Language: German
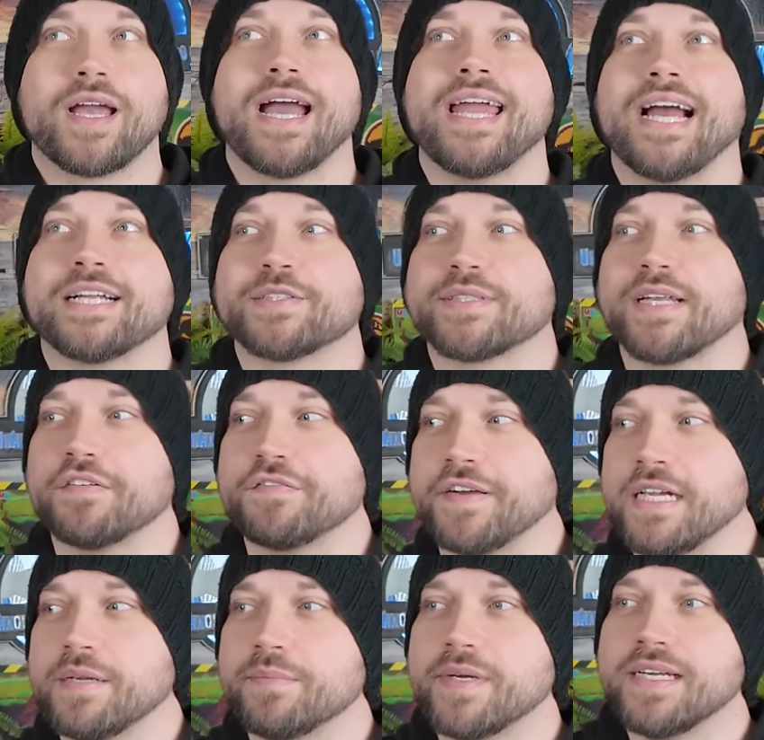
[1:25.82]
Okay, also der
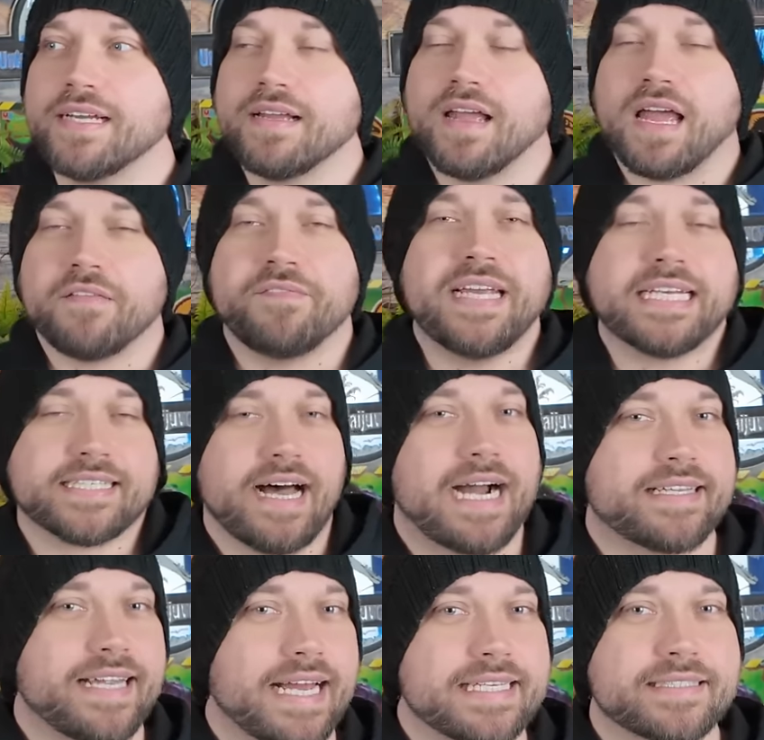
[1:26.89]
Film, wie
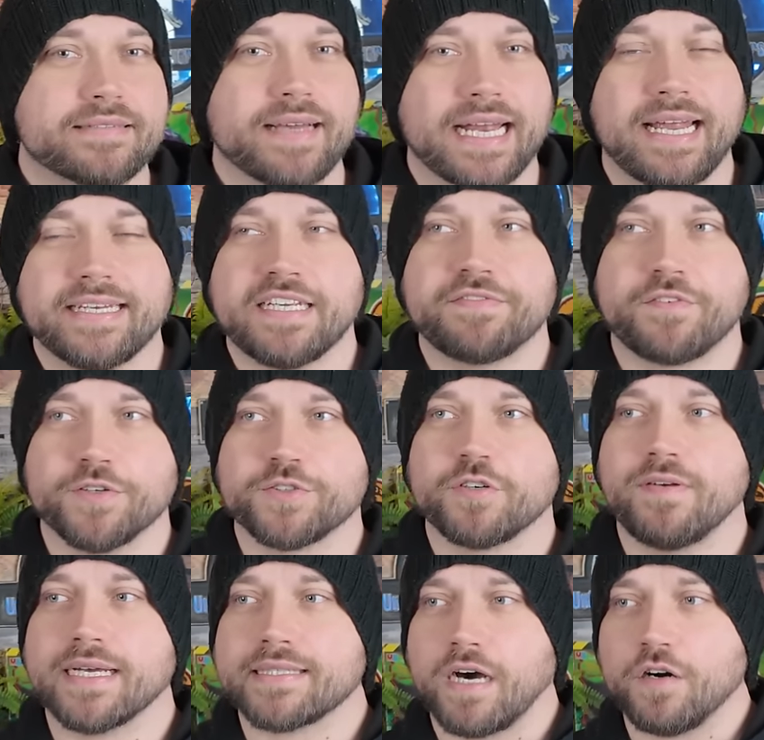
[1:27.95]
gesagt, der ist relativ
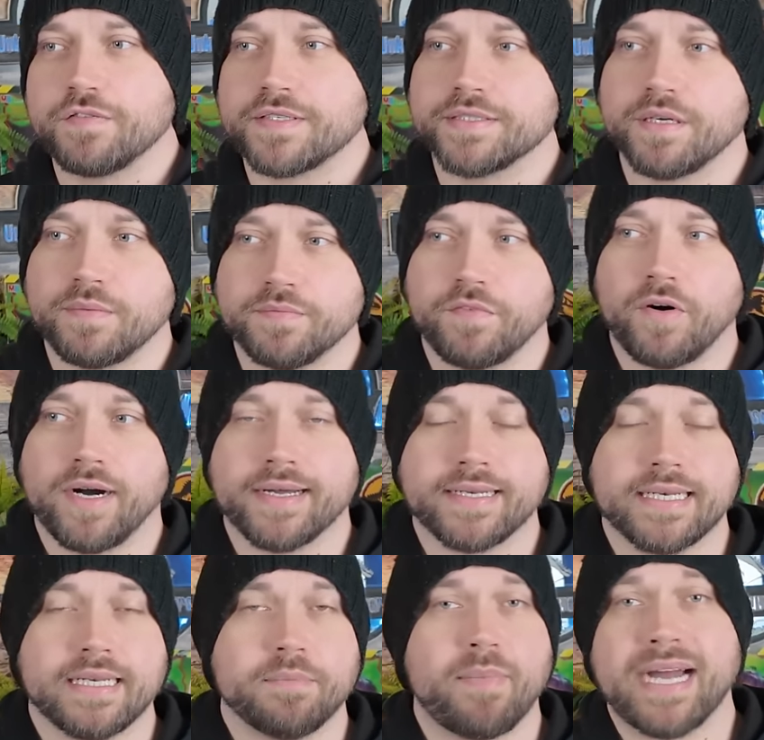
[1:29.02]
kontrovers aufgenommen
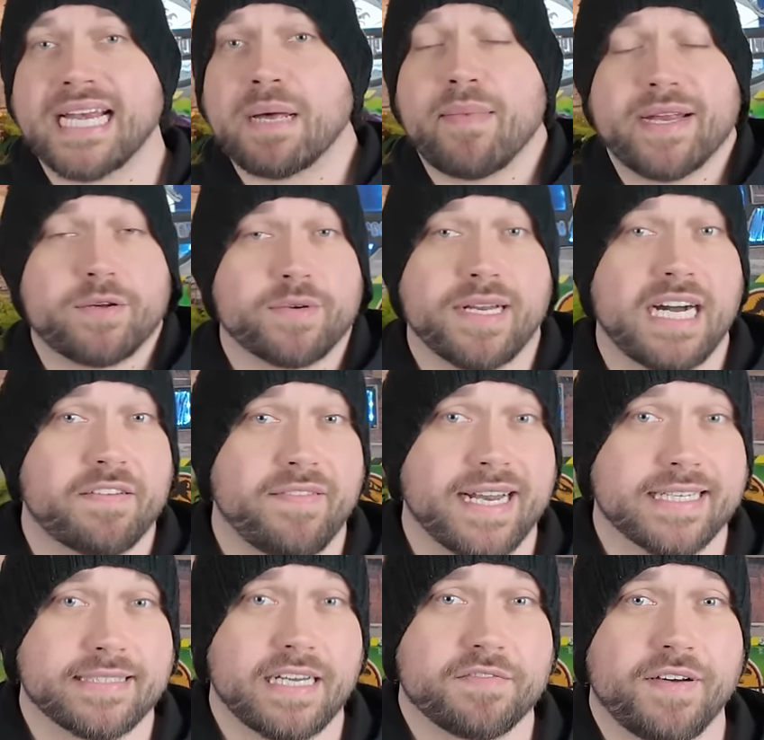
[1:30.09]
worden. Meiner Meinung nach
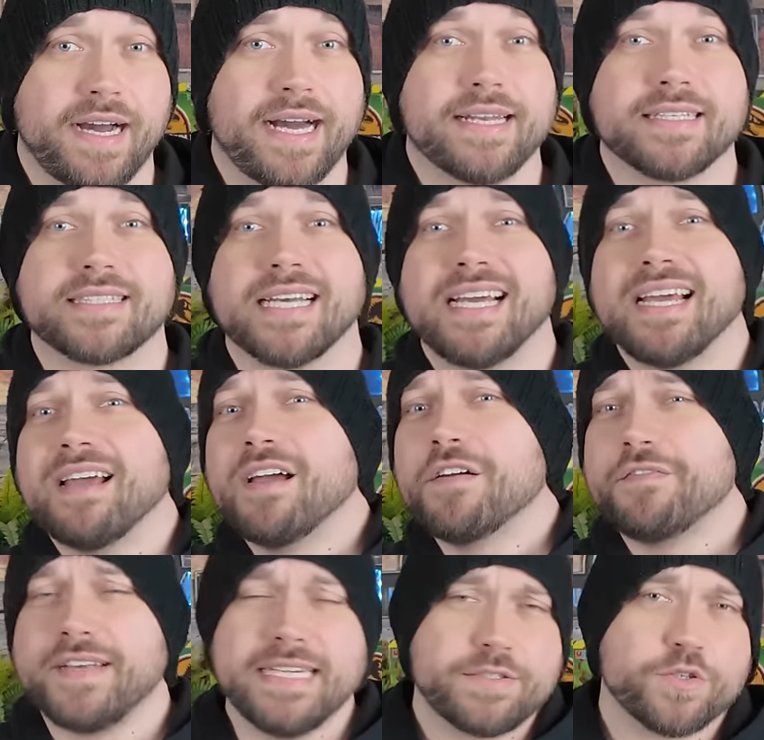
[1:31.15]
war das einfach alles
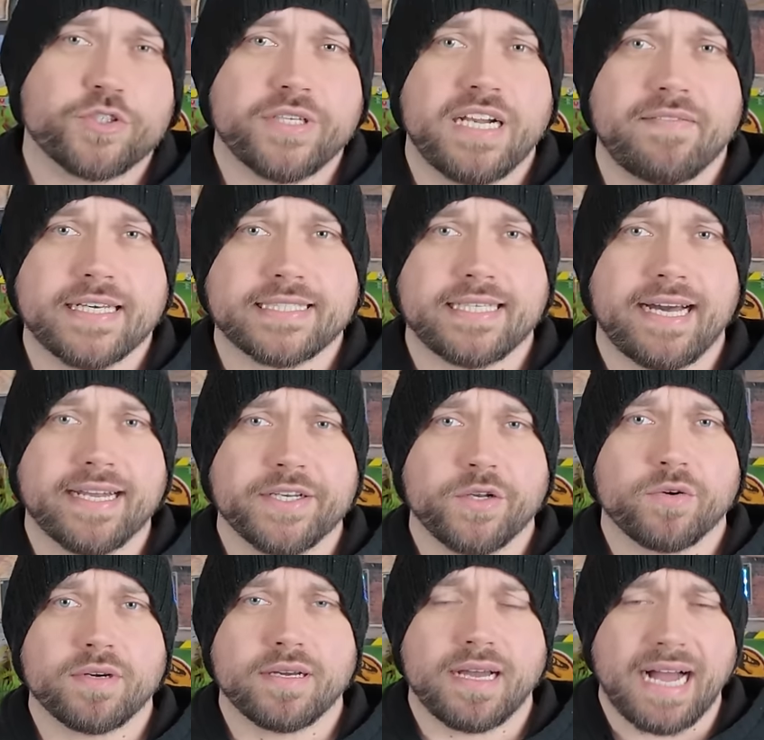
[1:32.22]
viel zu schnell, was die
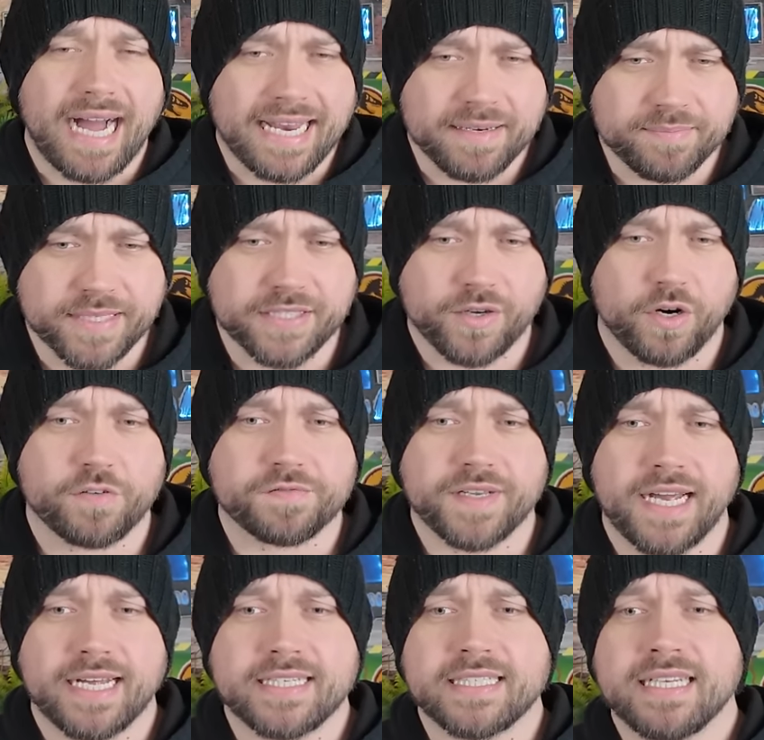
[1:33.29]
Handlung
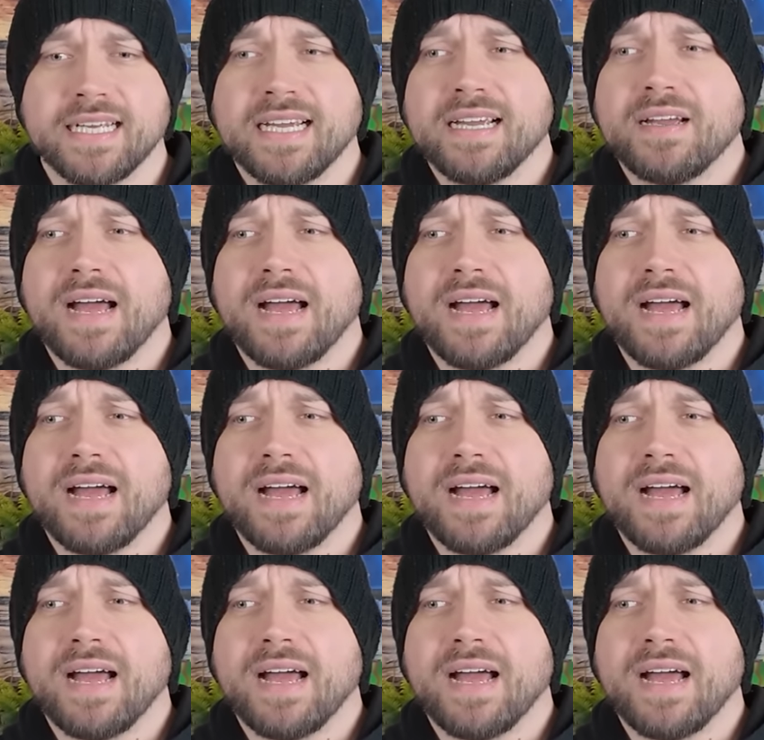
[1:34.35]
anbetroffen hat.